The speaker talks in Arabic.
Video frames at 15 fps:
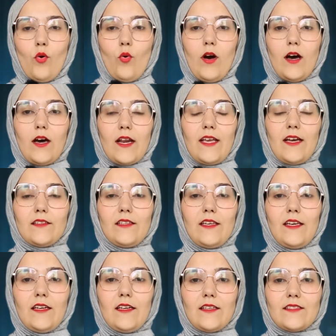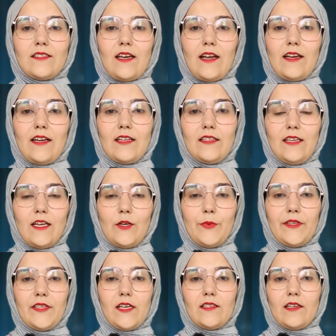ورياضيا أصدر نادي
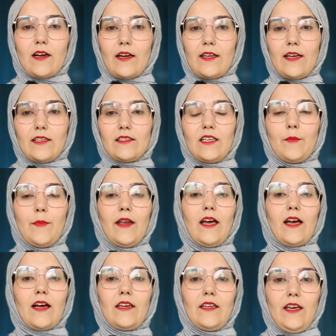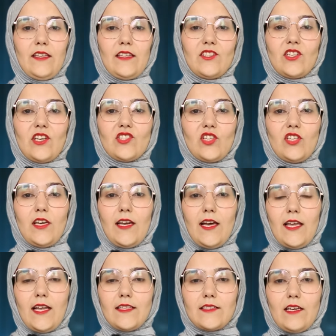الوداد الرياضي بلاغا احتجاجيا
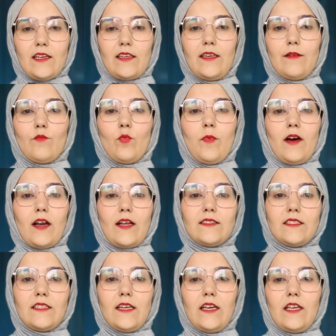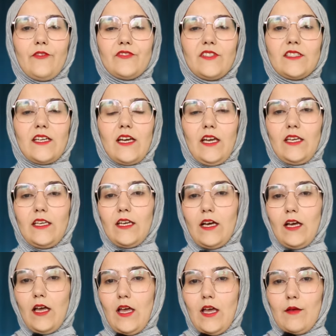على تحكيم مباراته
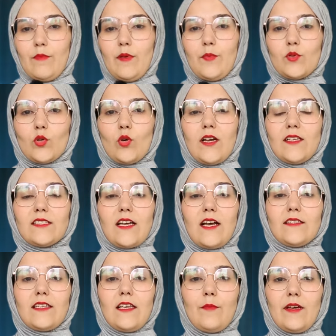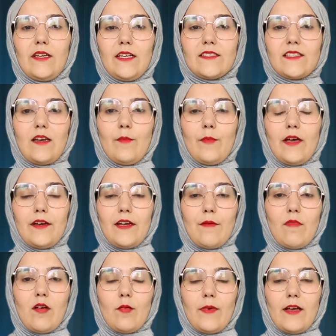الافتتاحية ببطولة كأس الملك سلمان
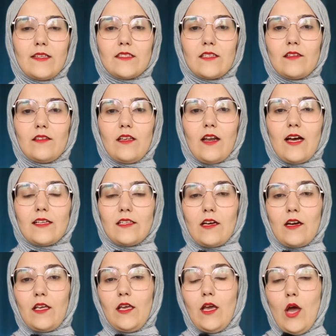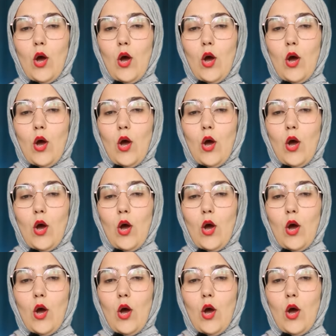أمام السد القطري